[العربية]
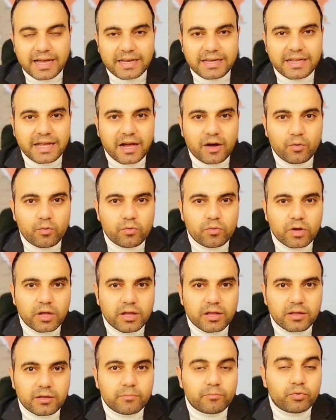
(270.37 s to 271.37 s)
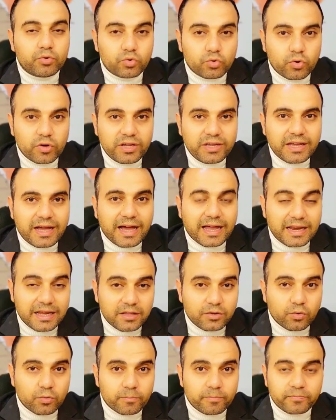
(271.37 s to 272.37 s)
آلي أو آه، بندقية على
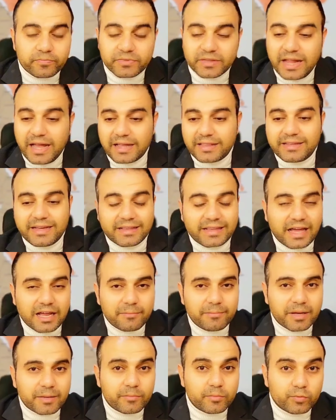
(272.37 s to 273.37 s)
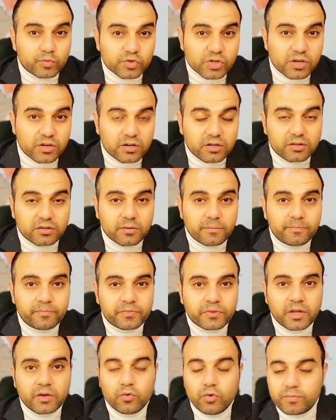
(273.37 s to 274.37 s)
إيدهم لا دي هتحاربك بمسيرات
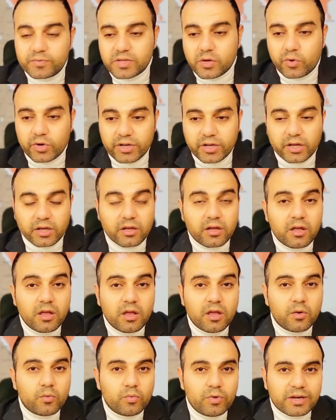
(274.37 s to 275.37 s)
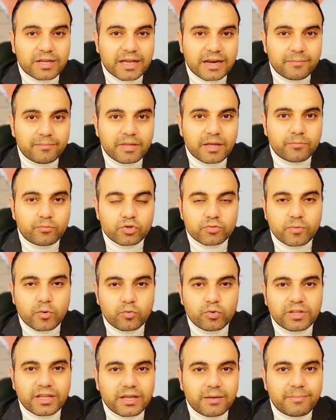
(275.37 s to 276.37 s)
وبصواريخ والكلام ده مش
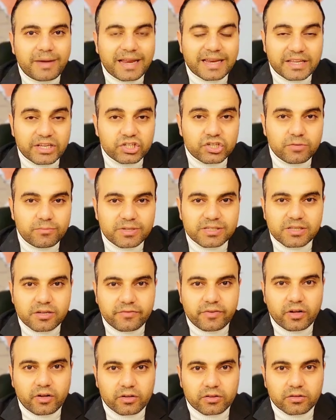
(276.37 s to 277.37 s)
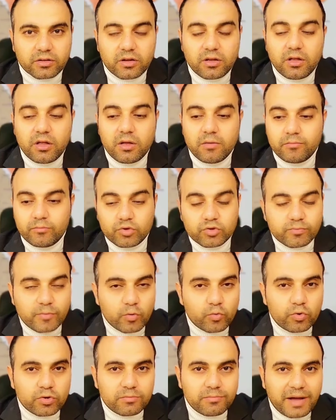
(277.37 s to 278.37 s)
موجود غير مع الجيش المصري فقط مش
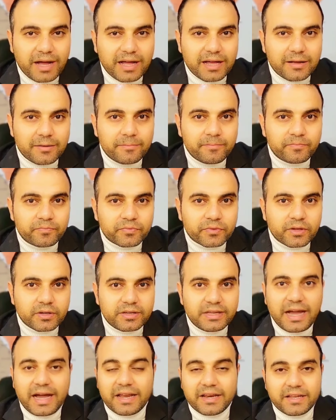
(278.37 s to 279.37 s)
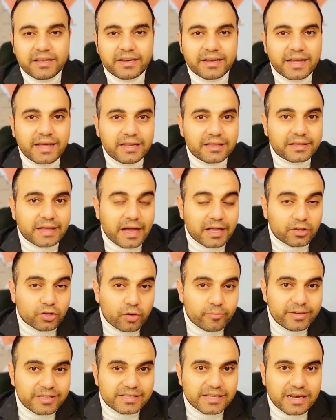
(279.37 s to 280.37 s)
موجود مع يعني رجال اتحاد
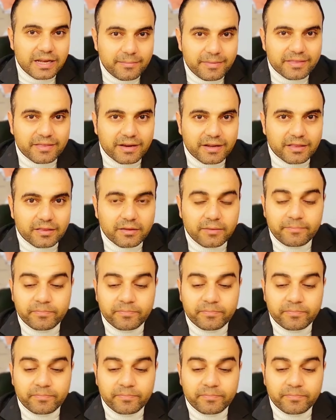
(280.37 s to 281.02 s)
قبائل سيناء مثلا